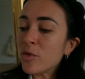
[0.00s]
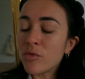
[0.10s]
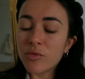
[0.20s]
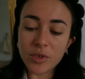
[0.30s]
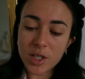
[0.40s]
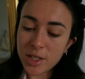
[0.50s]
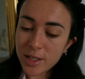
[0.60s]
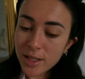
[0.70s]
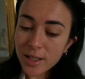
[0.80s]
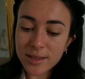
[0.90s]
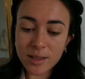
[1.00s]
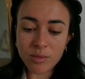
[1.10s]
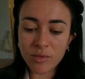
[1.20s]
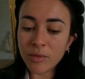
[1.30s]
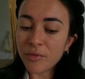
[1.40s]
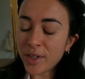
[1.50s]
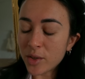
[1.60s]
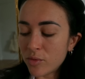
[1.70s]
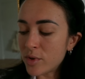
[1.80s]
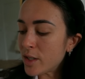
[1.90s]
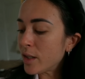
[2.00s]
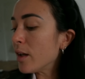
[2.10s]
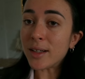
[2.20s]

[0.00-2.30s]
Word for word: tu nous fais chier, c'est bon, va te coucher.